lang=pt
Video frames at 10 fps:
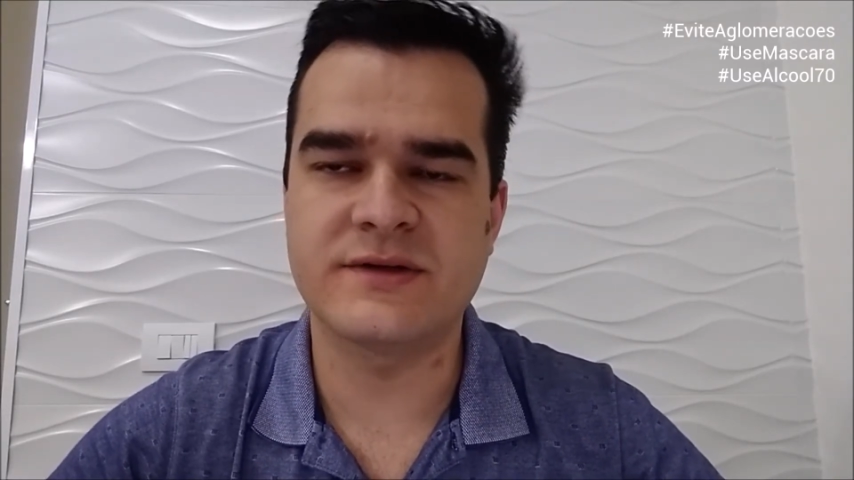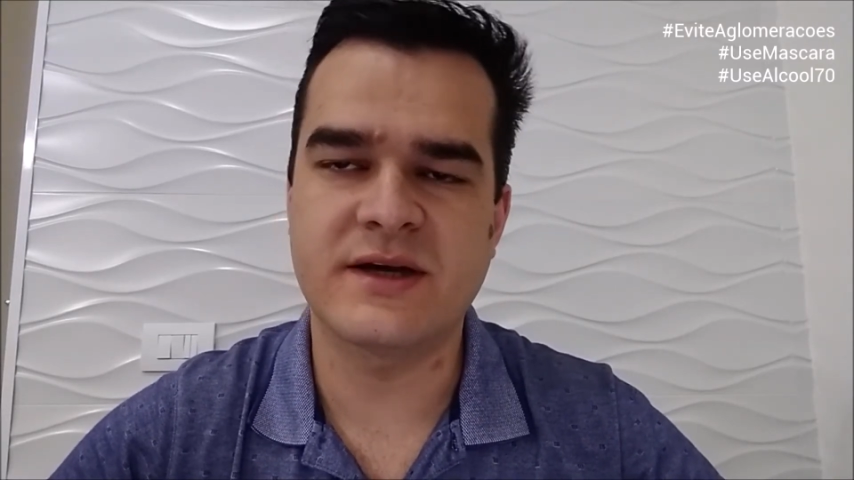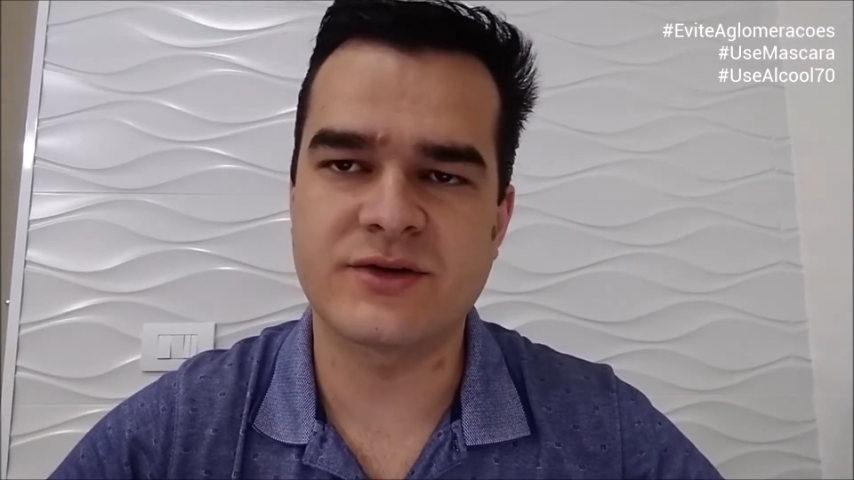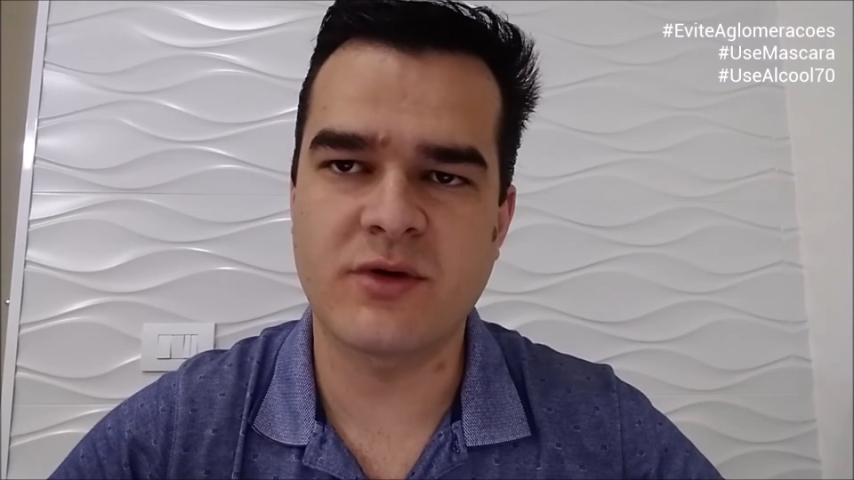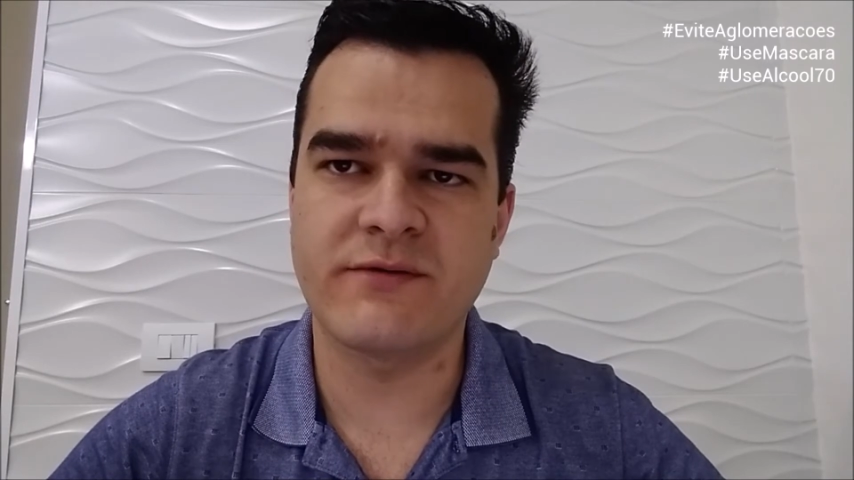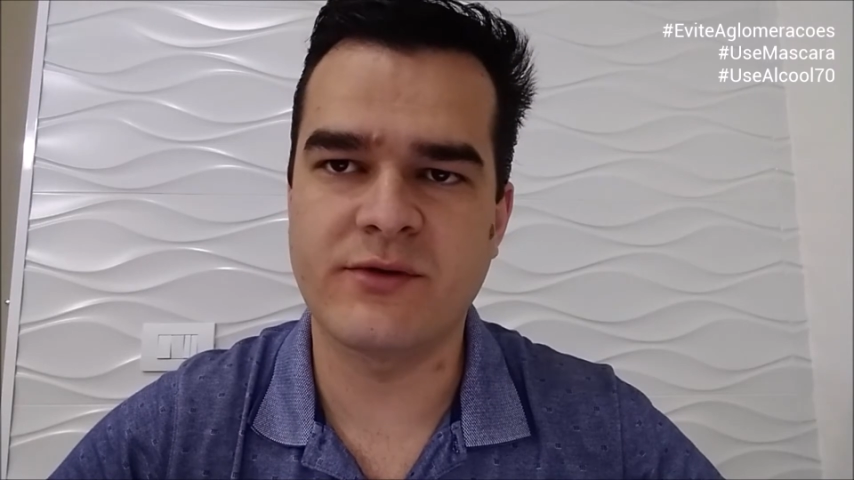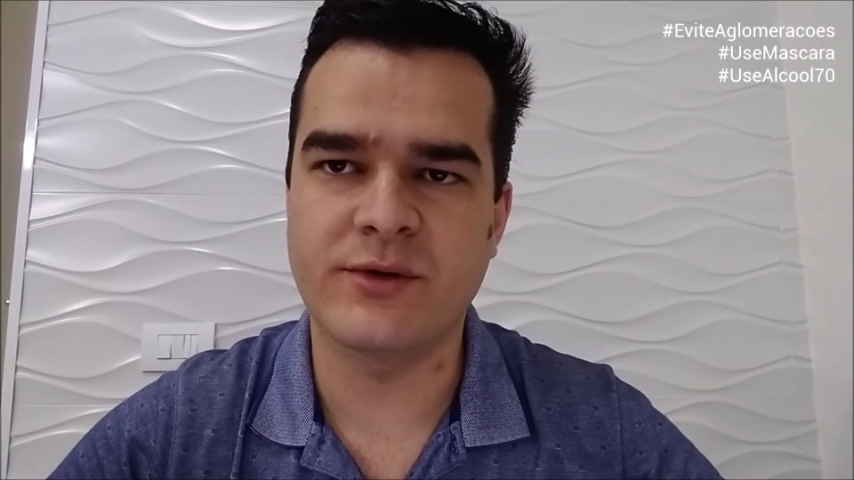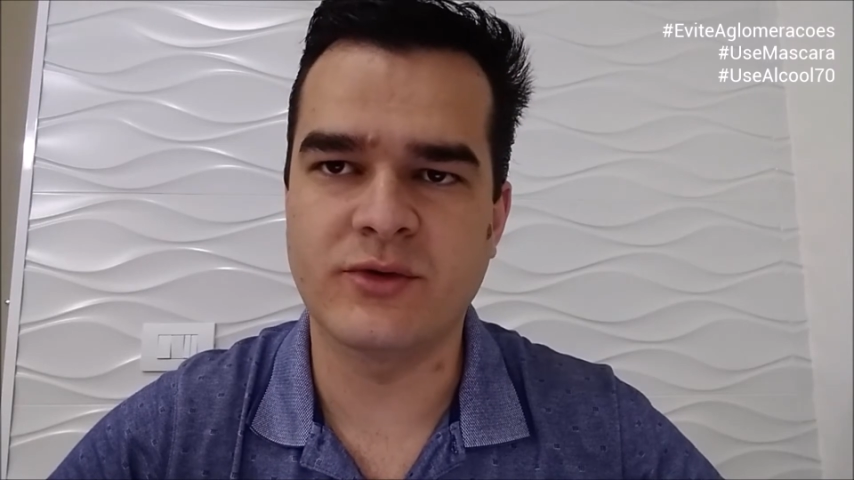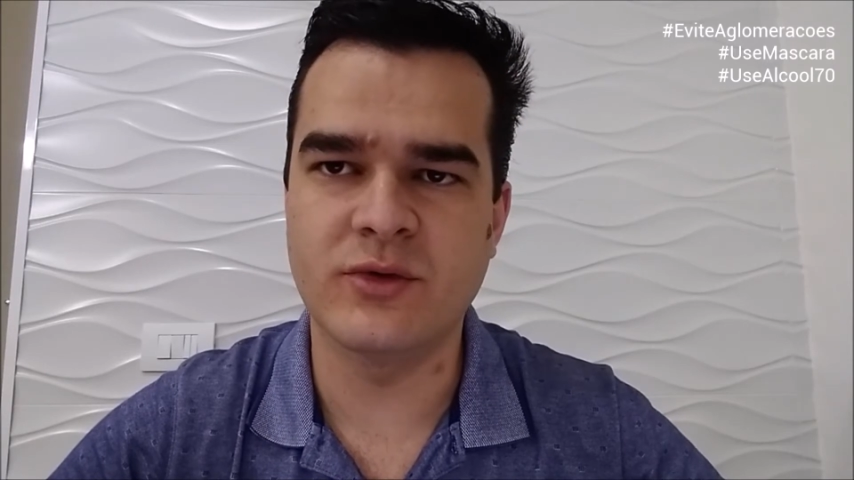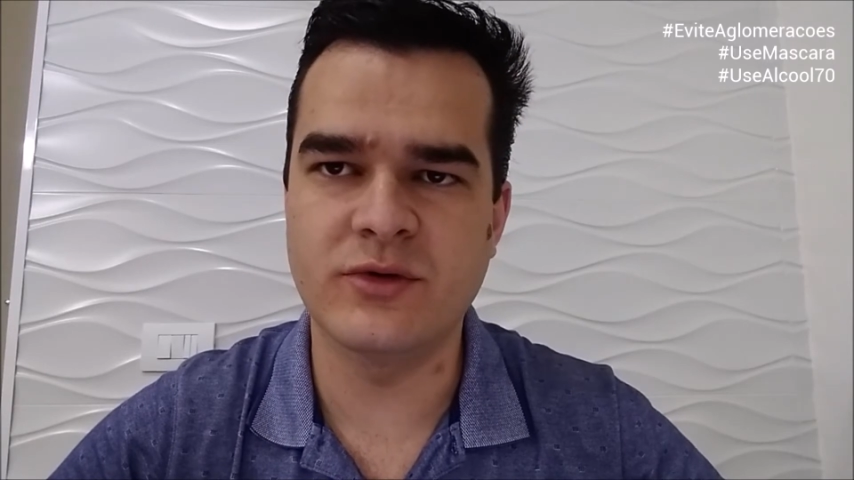se é jovem ou
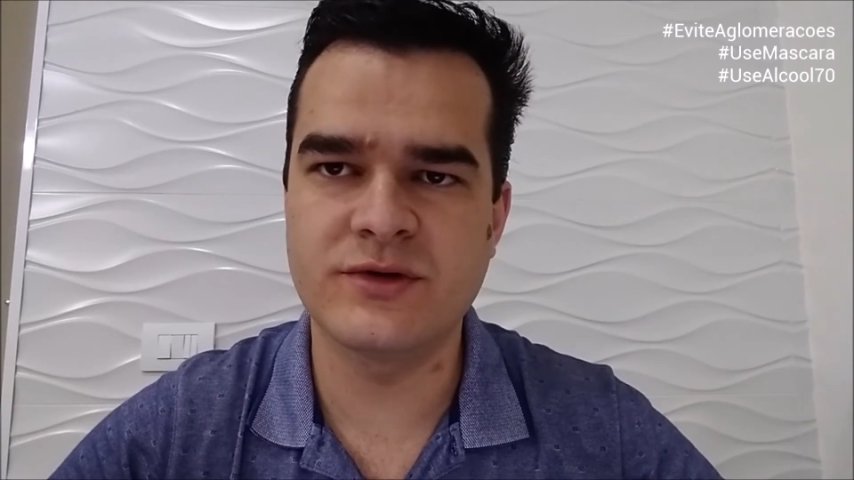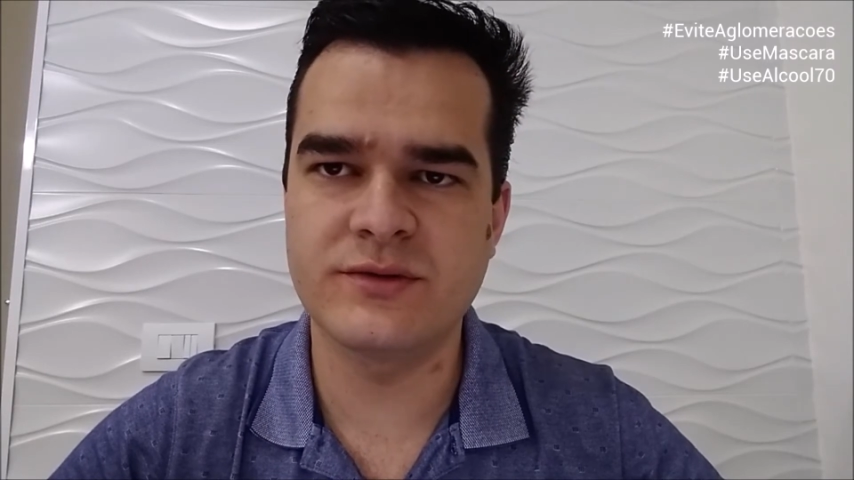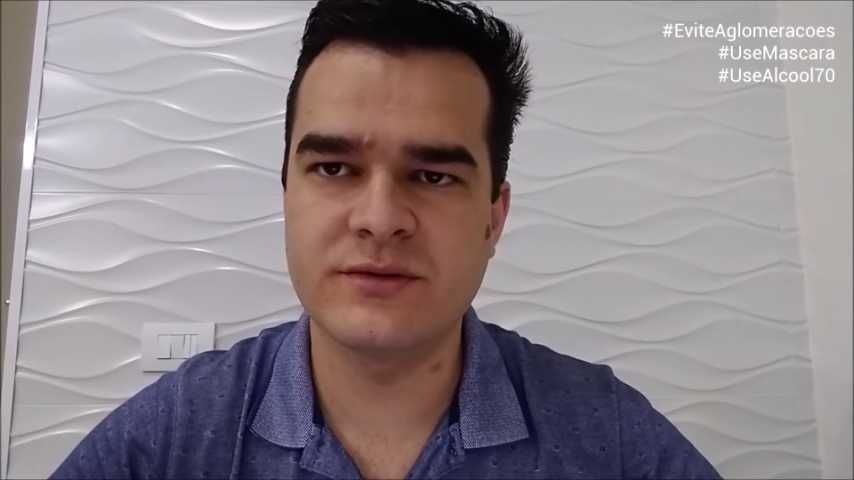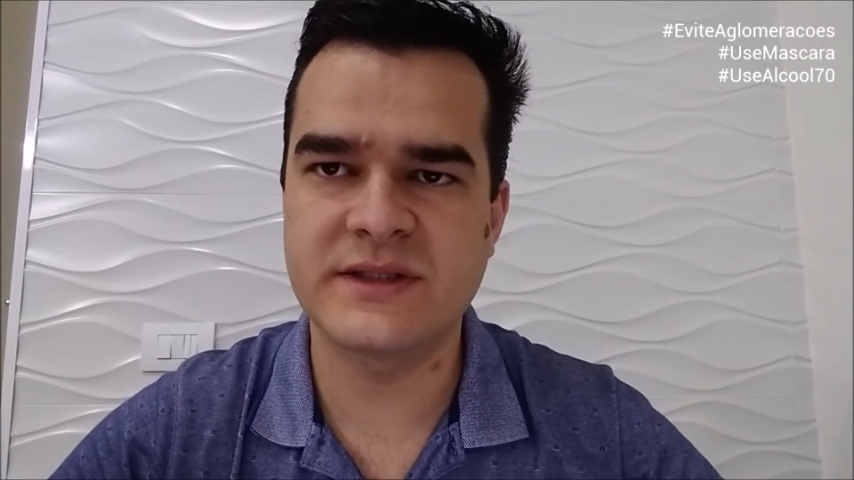idoso,